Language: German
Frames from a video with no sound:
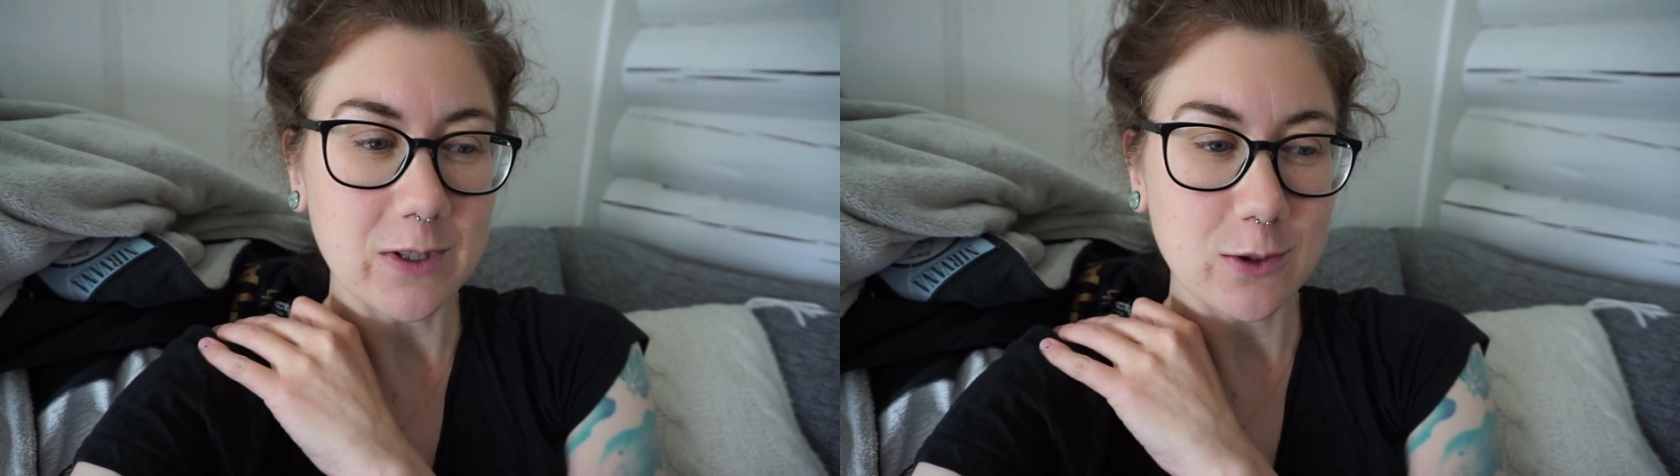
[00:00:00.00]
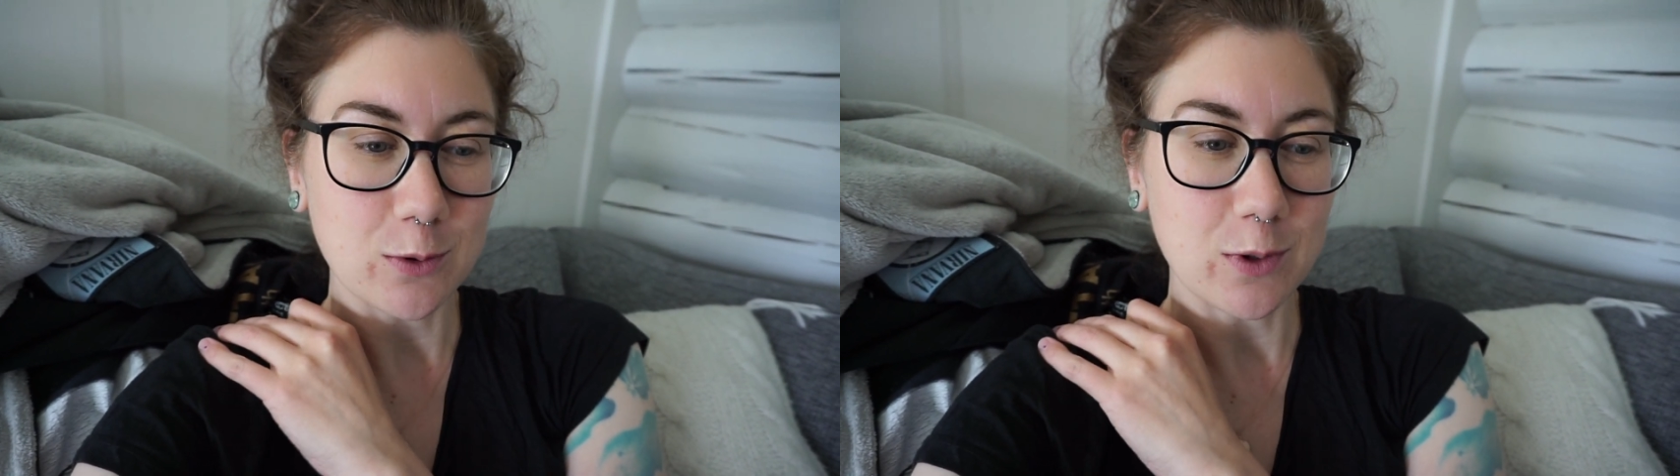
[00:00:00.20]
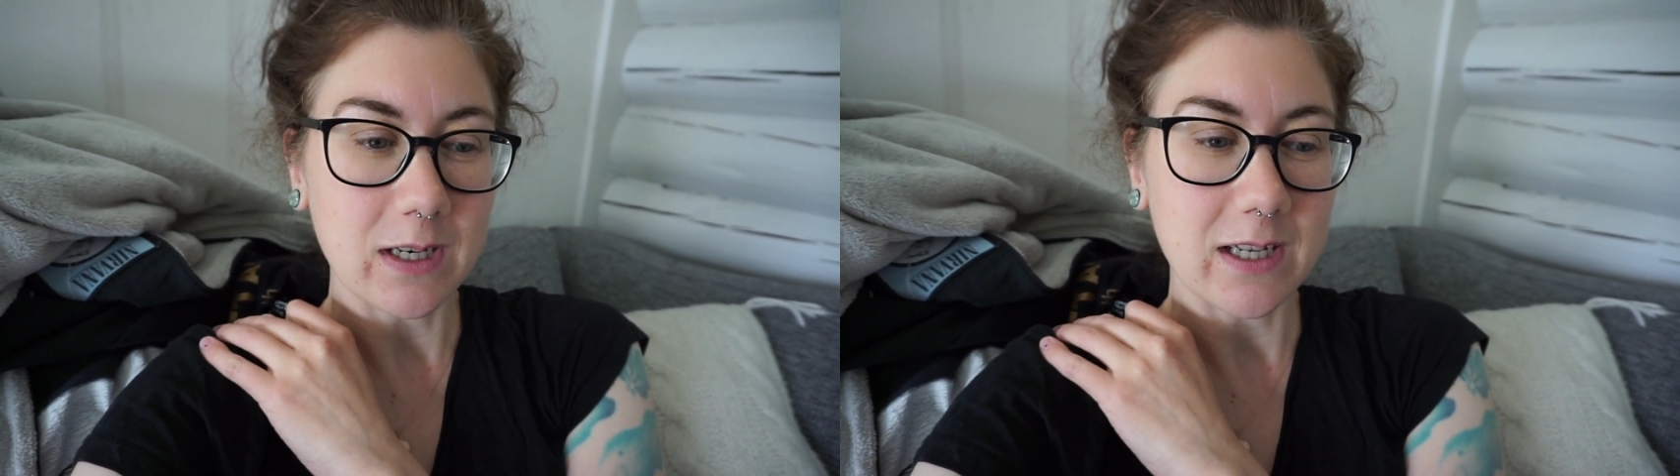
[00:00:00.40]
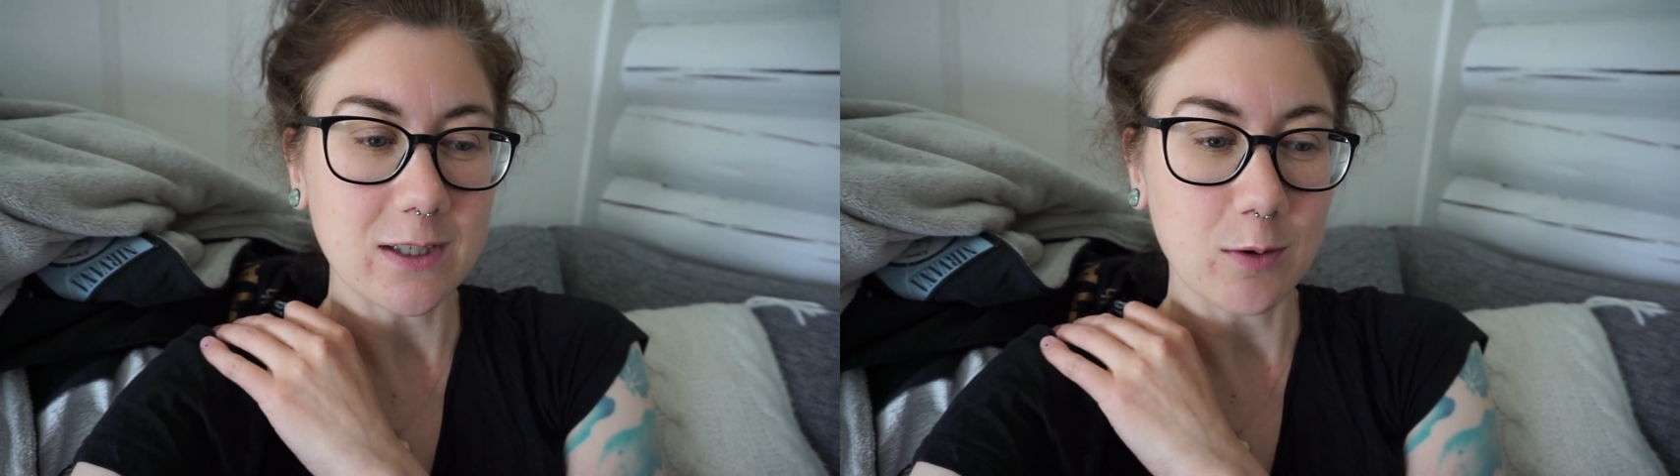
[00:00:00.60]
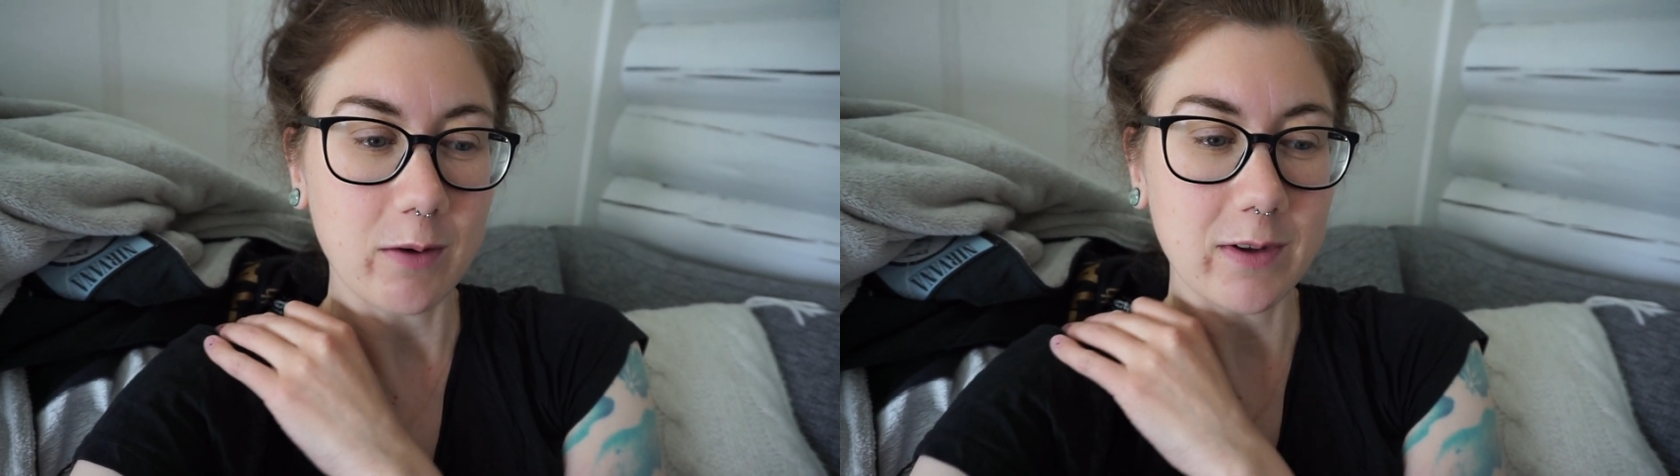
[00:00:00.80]

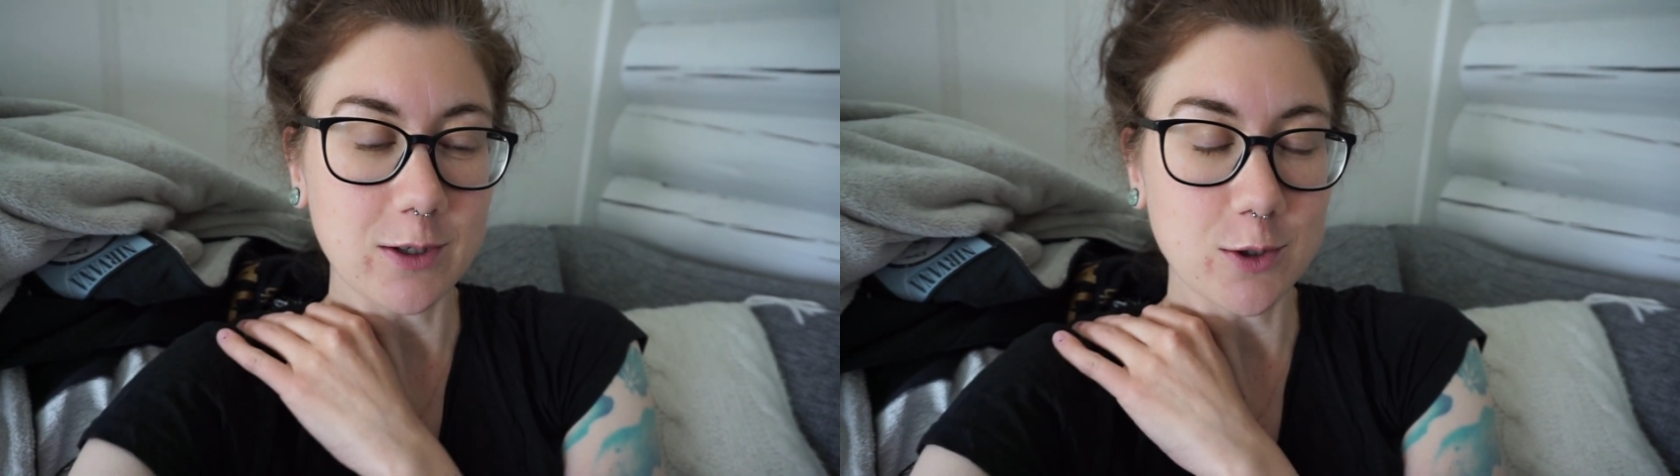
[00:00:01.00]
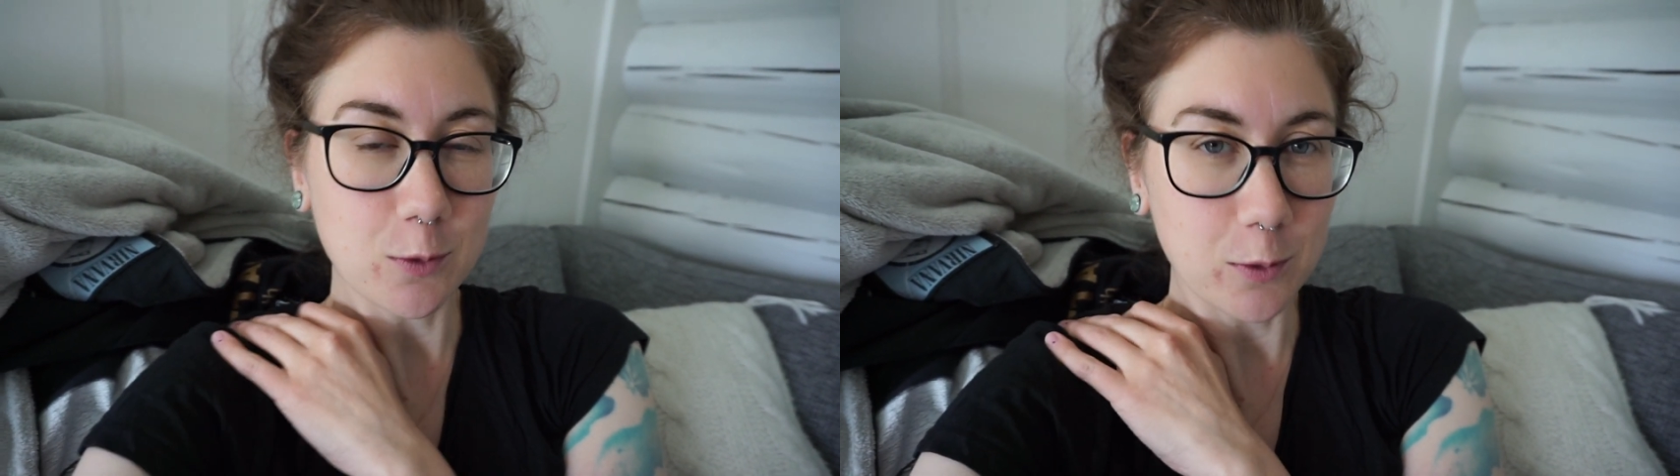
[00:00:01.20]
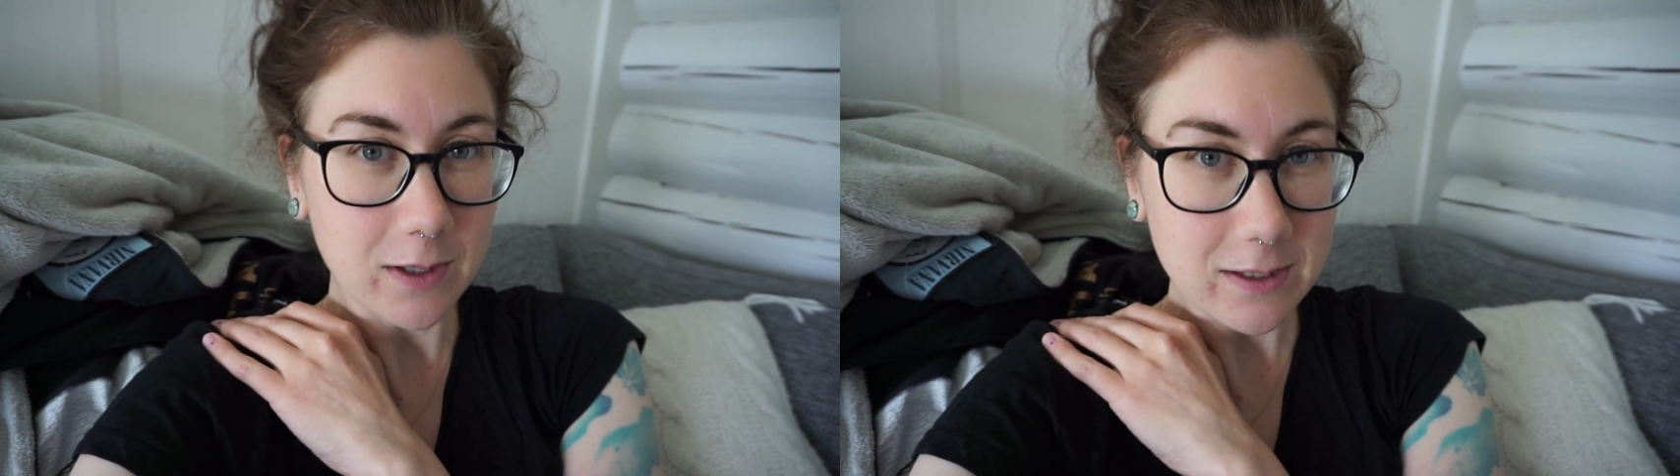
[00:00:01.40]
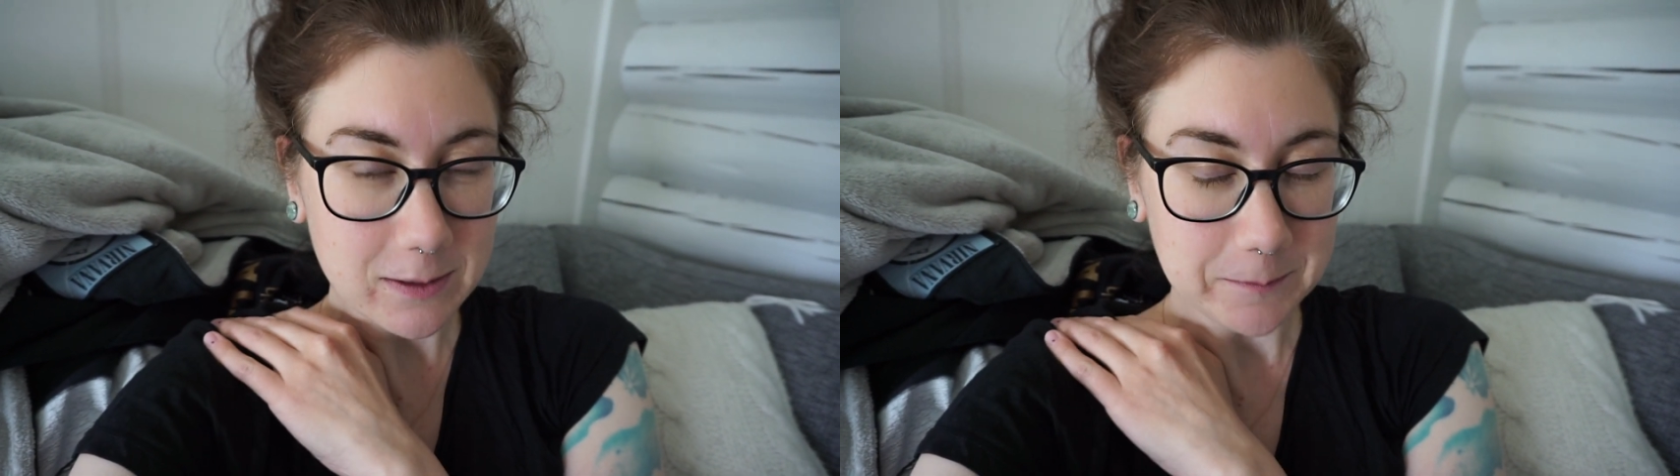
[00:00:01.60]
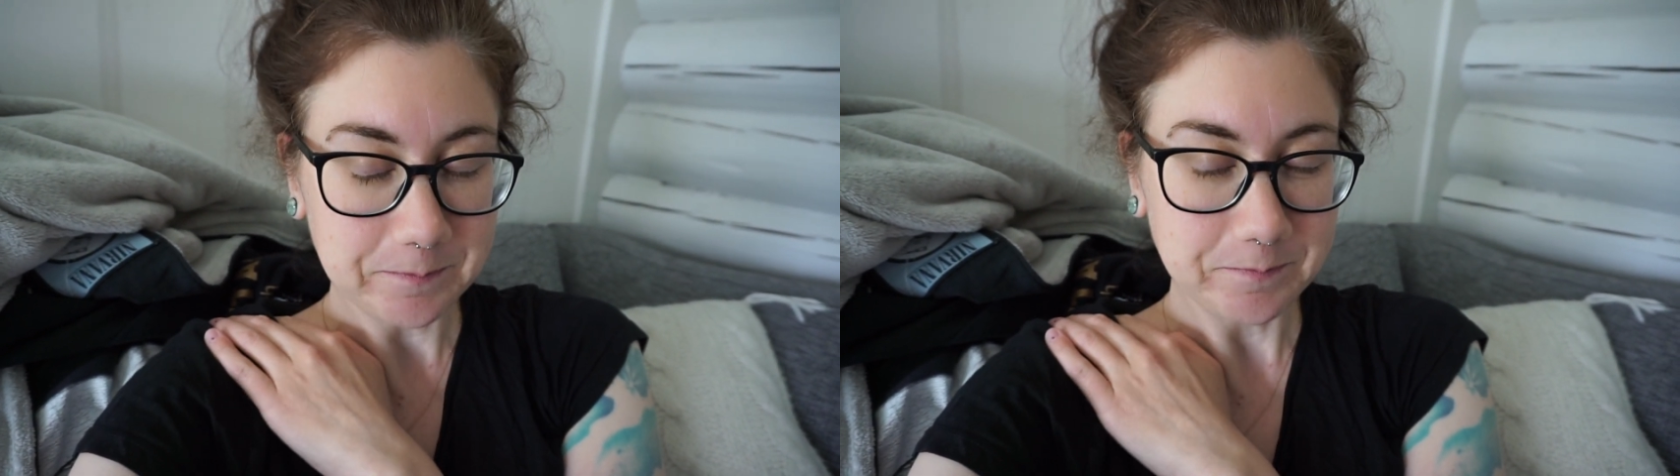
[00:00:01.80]
bezüglich norwegisch Kurs.